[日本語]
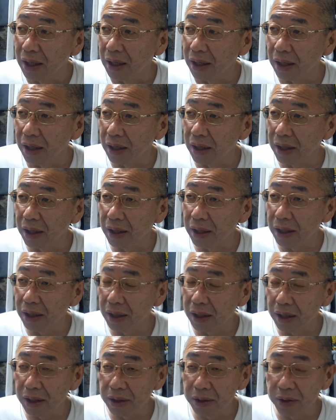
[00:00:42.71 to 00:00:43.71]

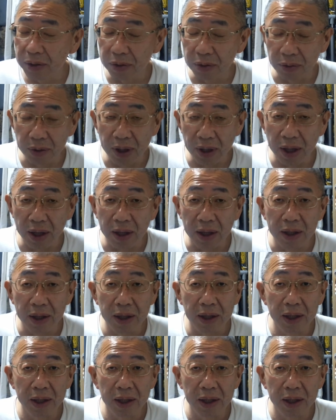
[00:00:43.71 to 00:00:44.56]
えー、っとね